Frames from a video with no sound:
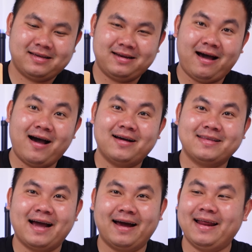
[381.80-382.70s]
Đó,
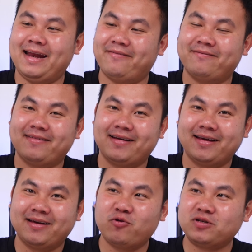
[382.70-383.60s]
dừng rồi đó anh em.
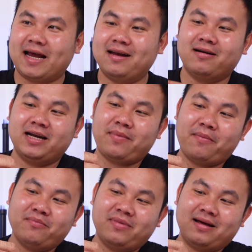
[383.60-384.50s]
Muốn xoay nữa thì
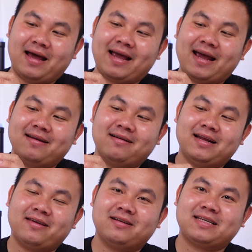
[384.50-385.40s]
bấm 2 cái nữa
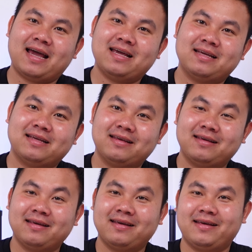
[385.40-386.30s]
để cho nó xoay.
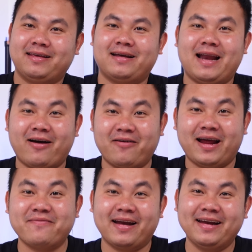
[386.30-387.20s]
Chừng nào cảm
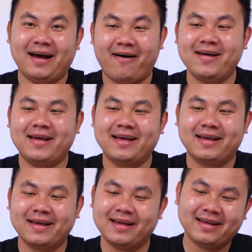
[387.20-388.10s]
thấy mạnh thì thôi.
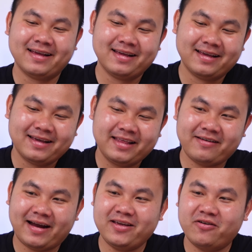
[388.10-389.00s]

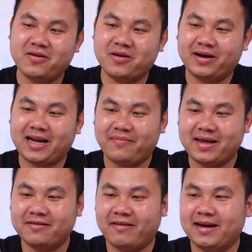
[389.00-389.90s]
Rồi ví dụ như mình cảm thấy
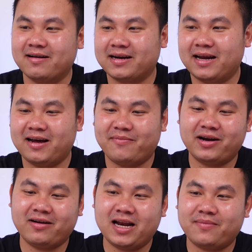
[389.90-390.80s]
như vậy được thì
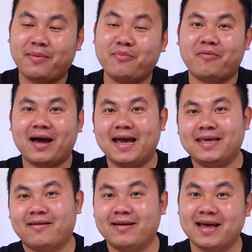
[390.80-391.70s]
mình có thể là bấm 1 cái
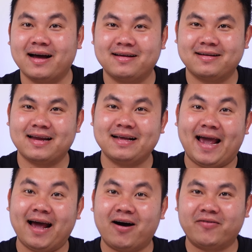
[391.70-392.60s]
cho nó dừng, đơn
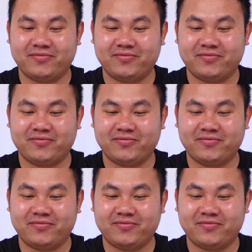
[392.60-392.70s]
giản không?